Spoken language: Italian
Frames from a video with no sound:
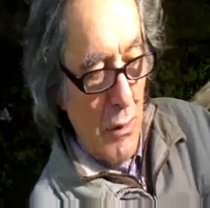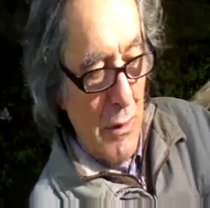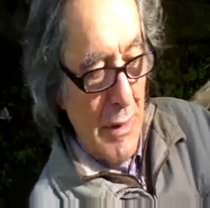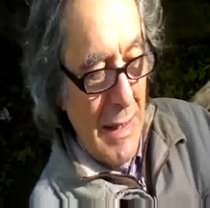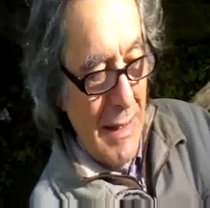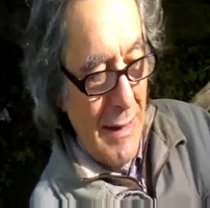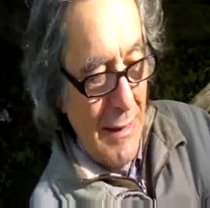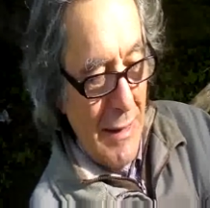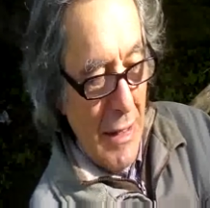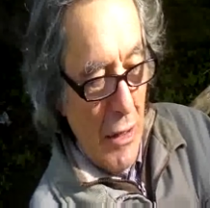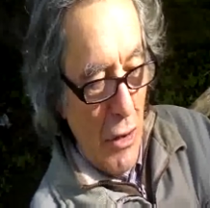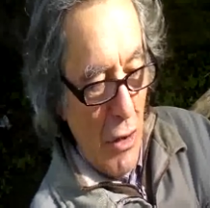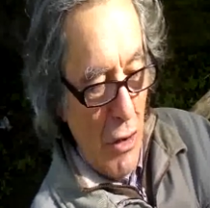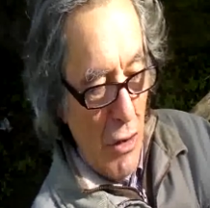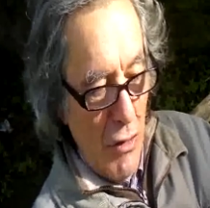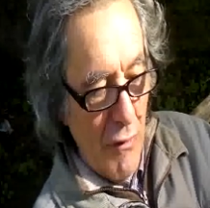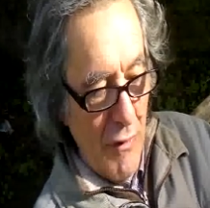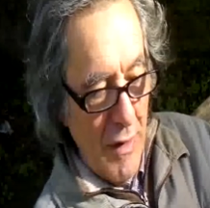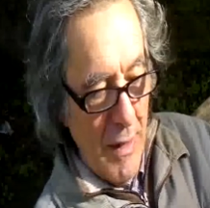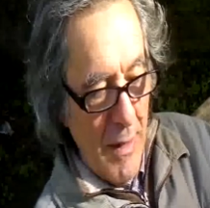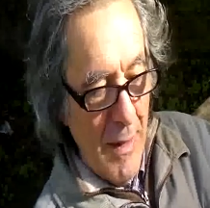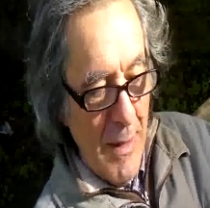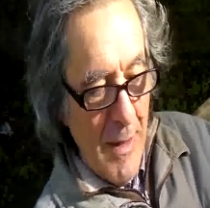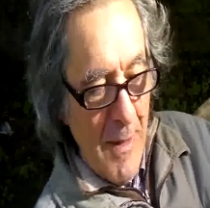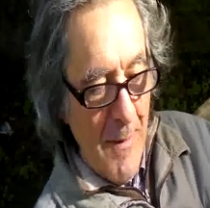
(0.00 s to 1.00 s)

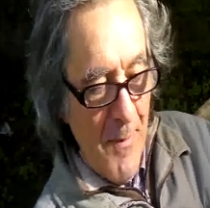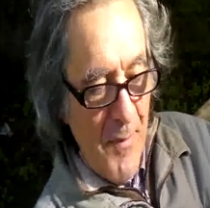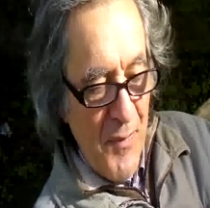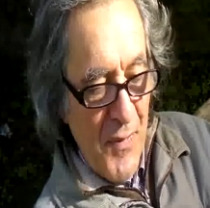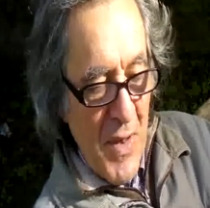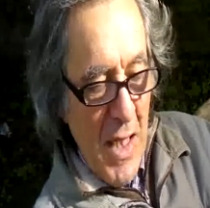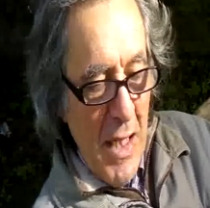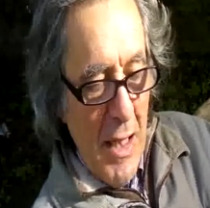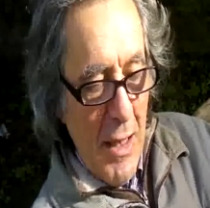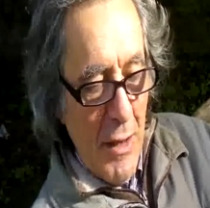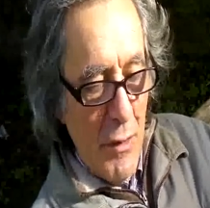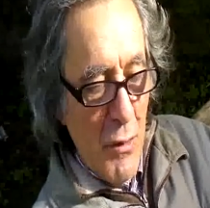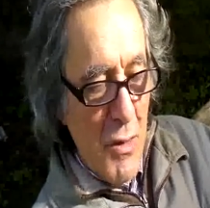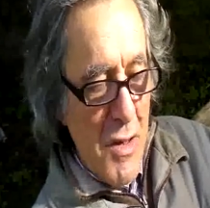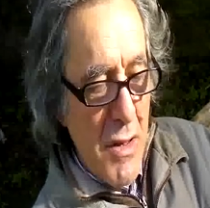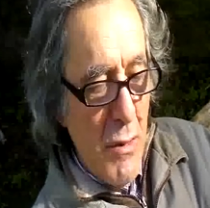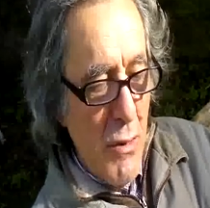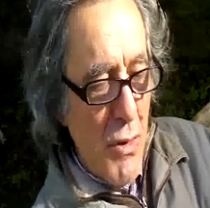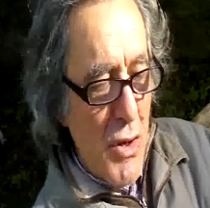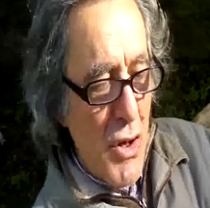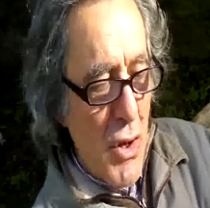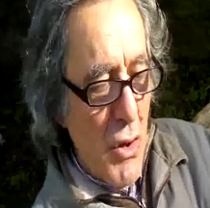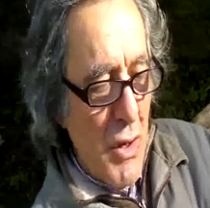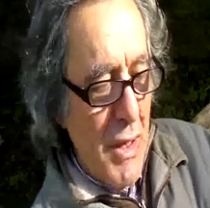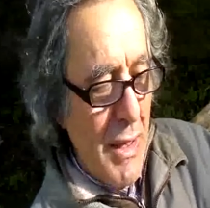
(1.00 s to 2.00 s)
89 della
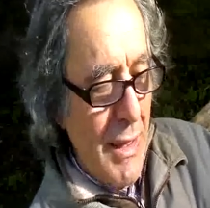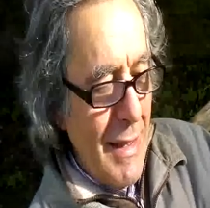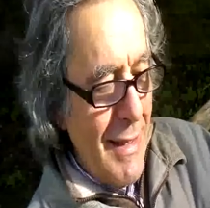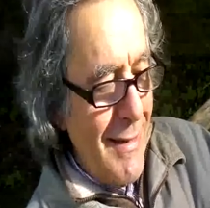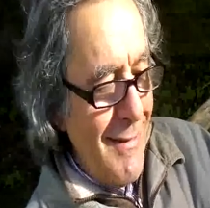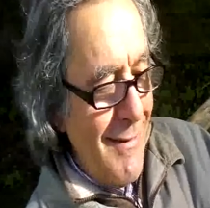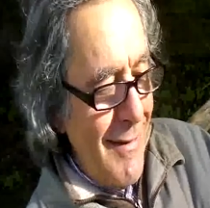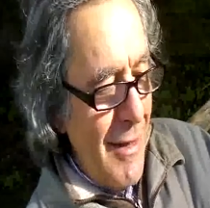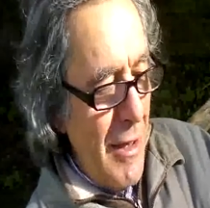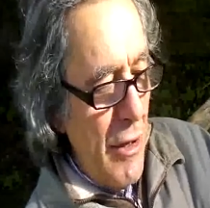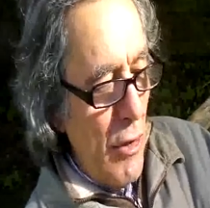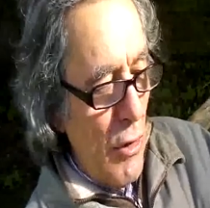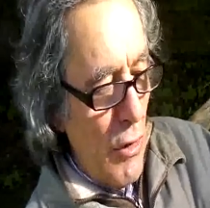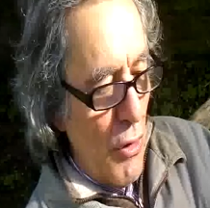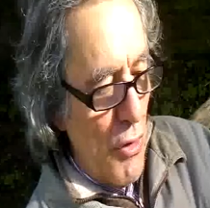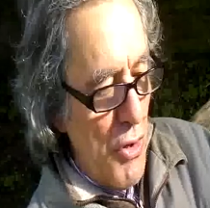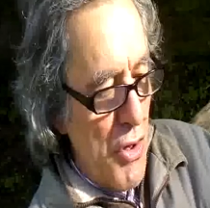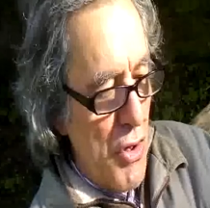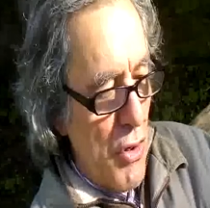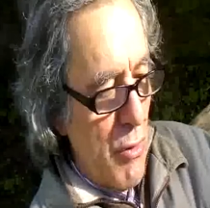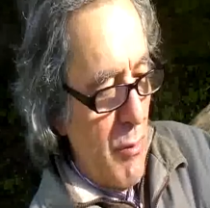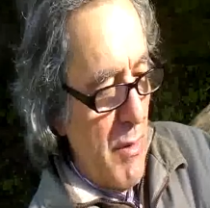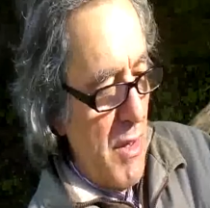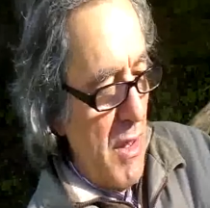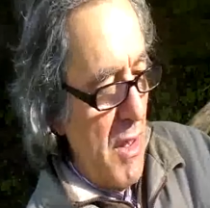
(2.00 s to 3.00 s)
Costituzione che dicono,
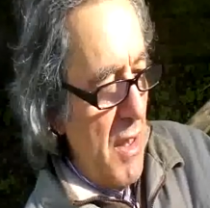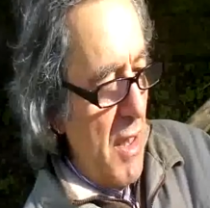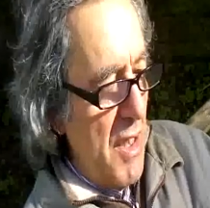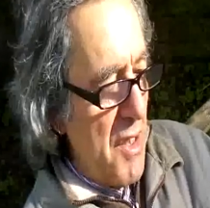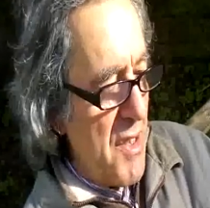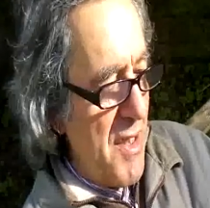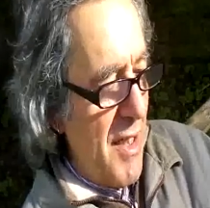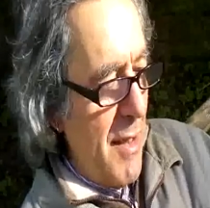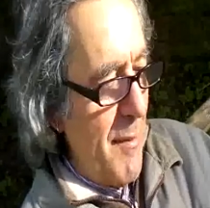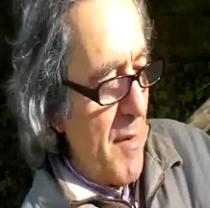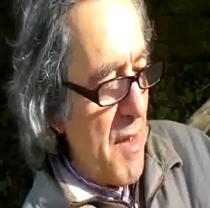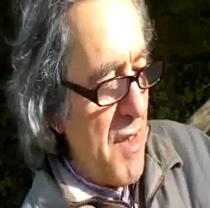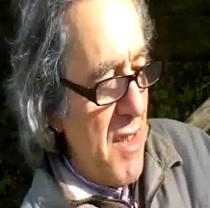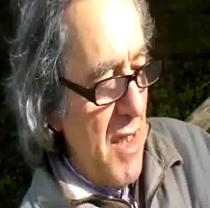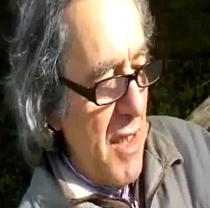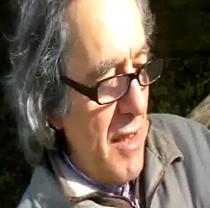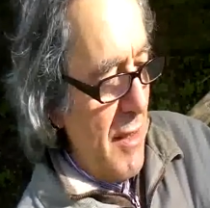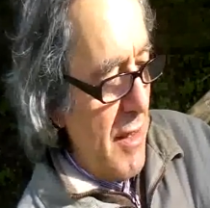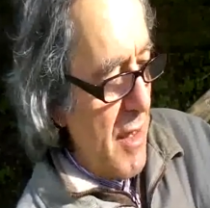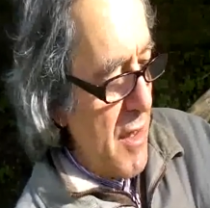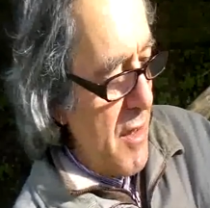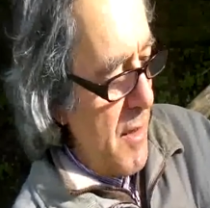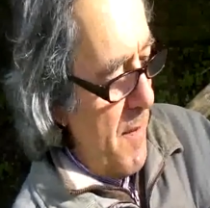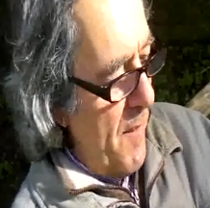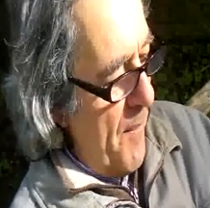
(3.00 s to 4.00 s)
insomma, in estrema
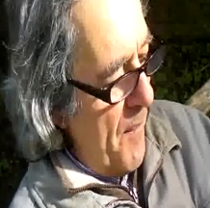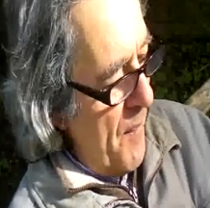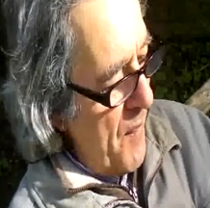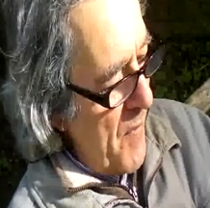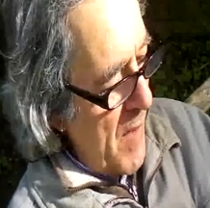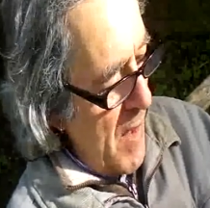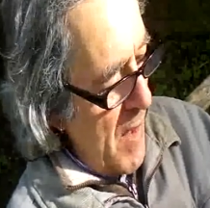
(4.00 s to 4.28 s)
sintesi,